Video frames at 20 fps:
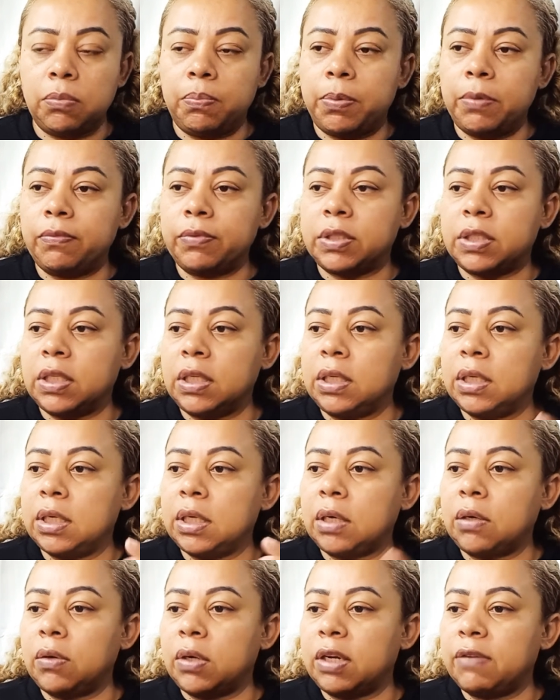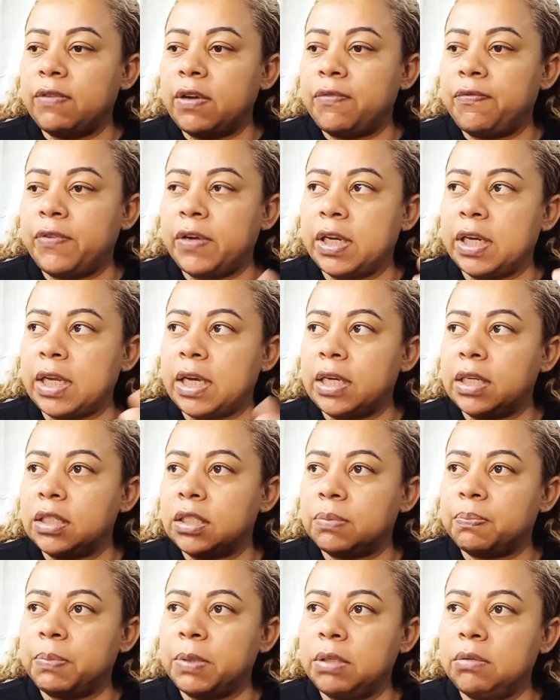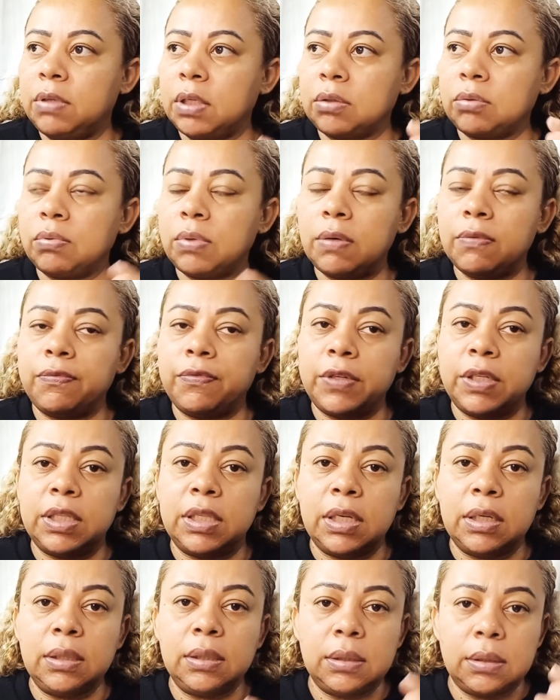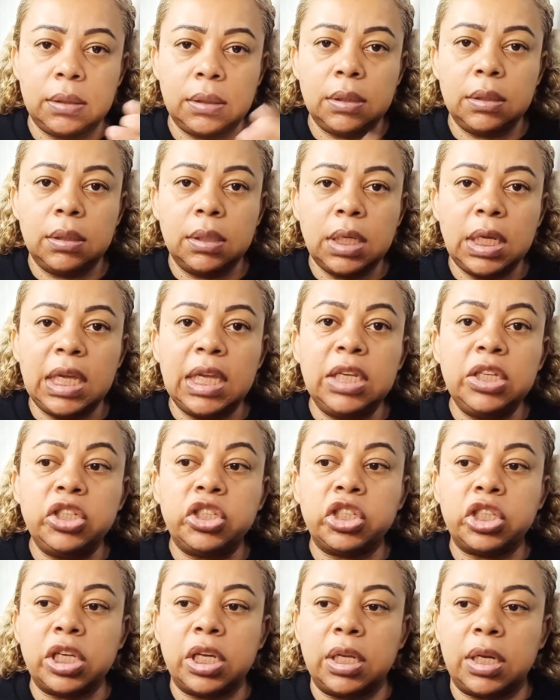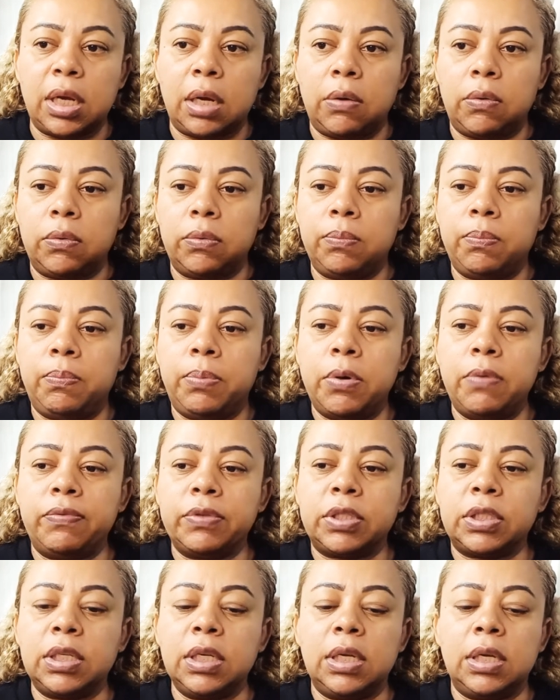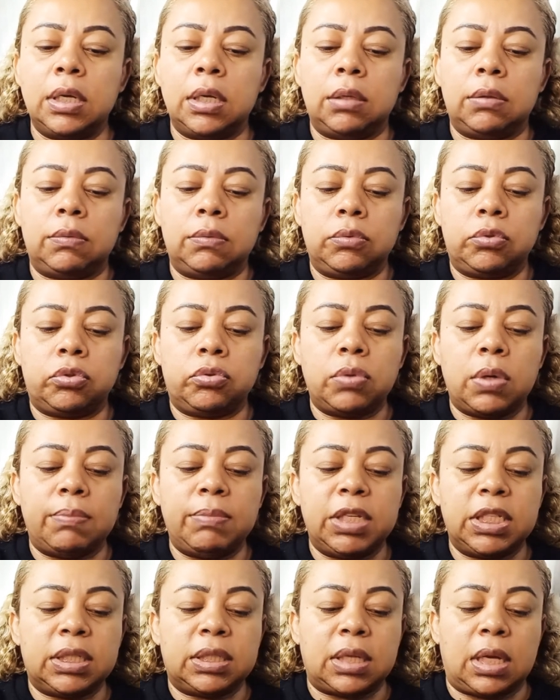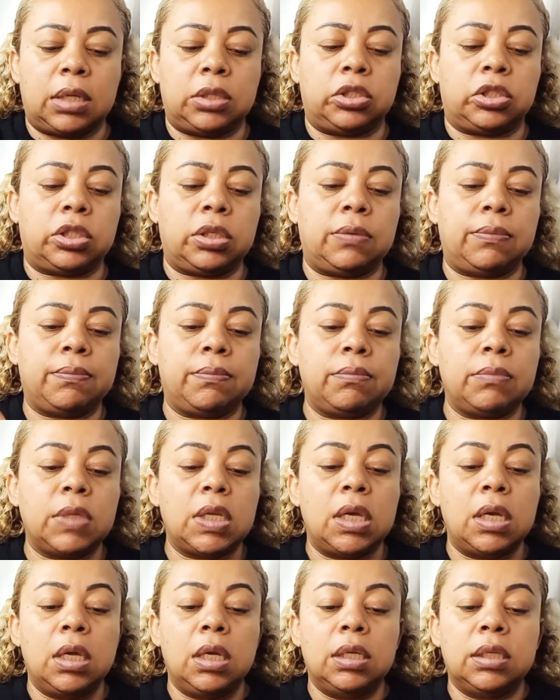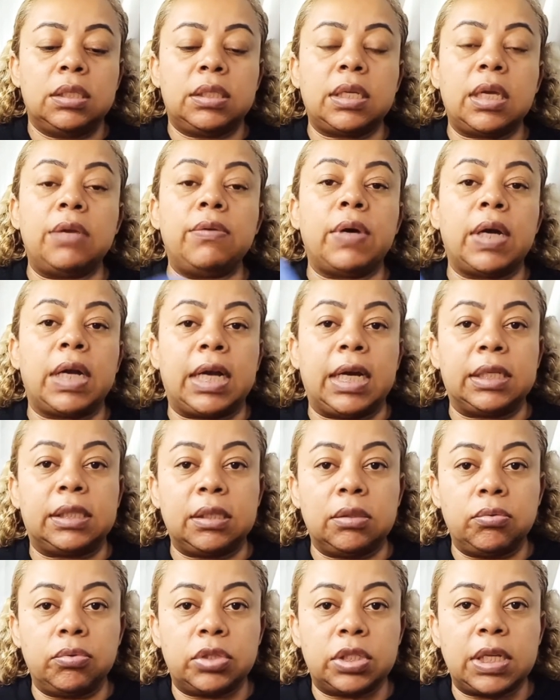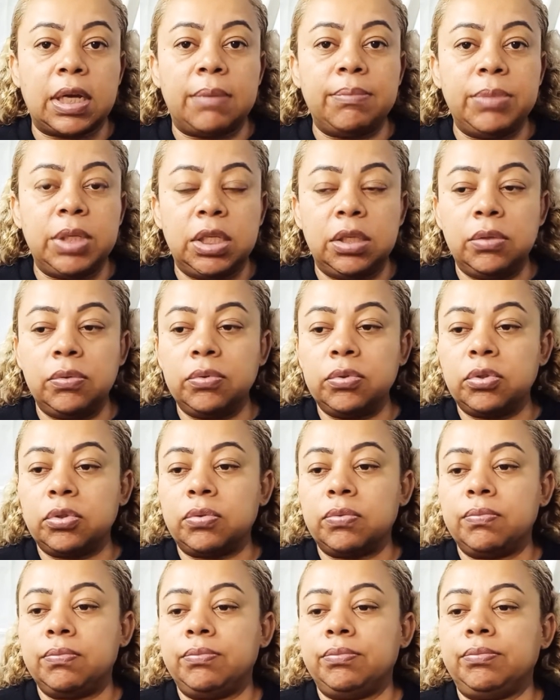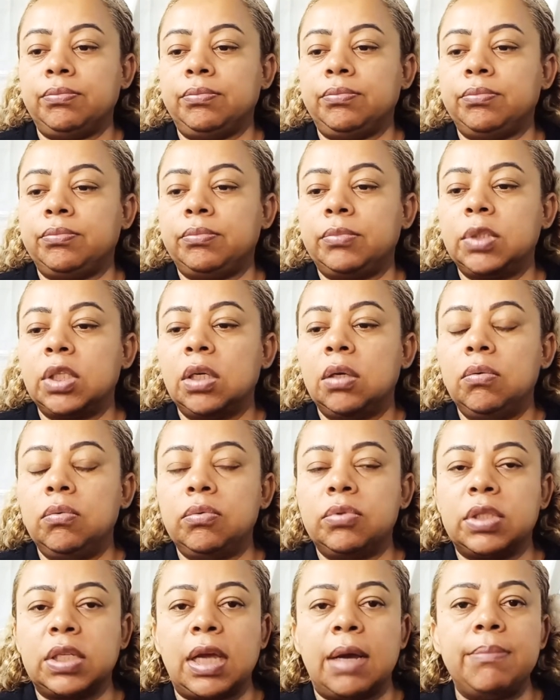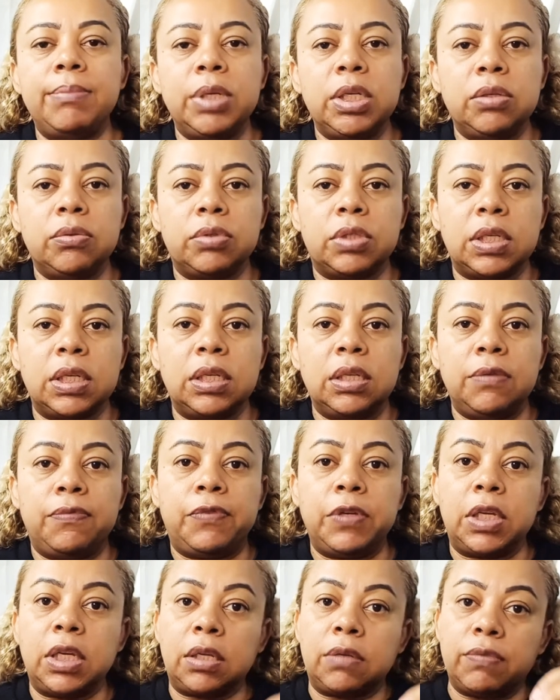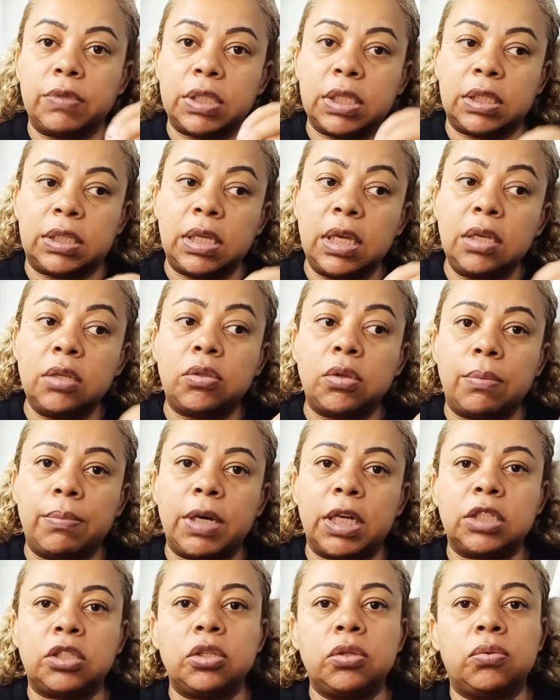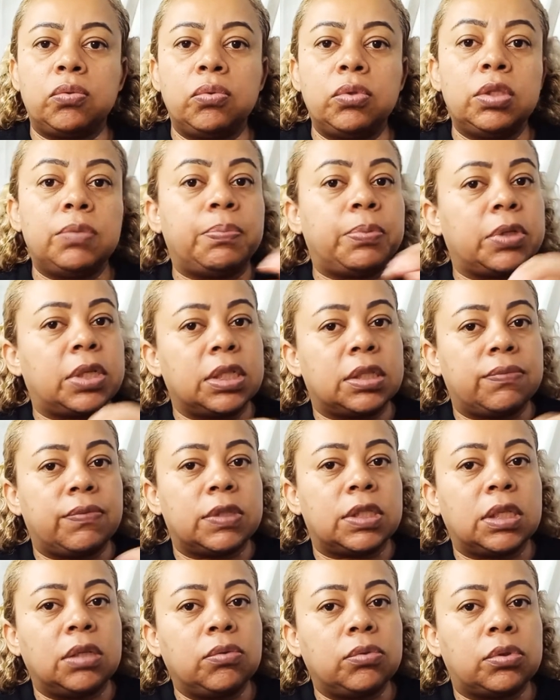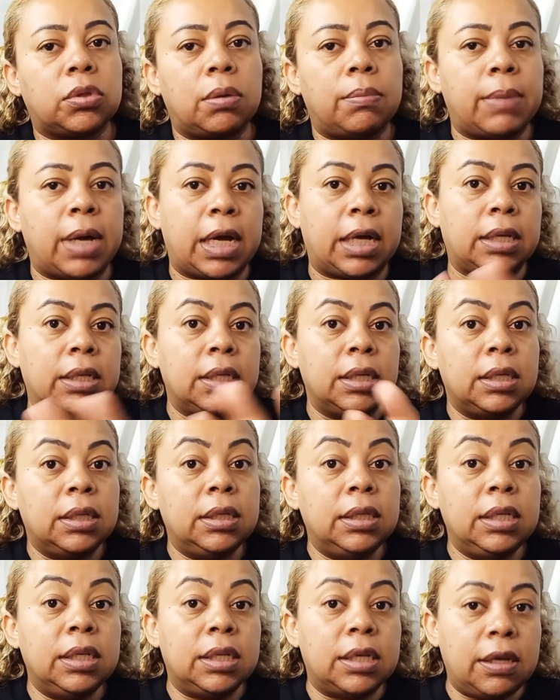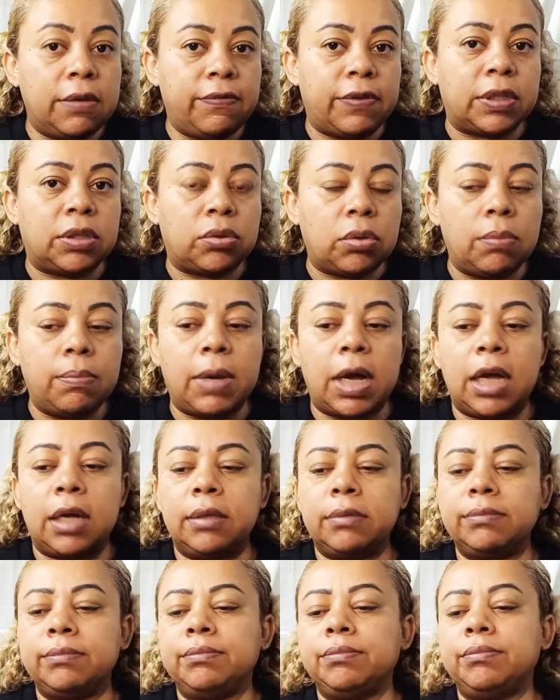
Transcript: o povo cigano agora vai falar a respeito da tua vida em geral. Povo cigano, sua mensagem. Saiu a carta dos caminhos. Os caminhos significa que você tem que tomar atitude, porque se você não tomar, ninguém vai tomar.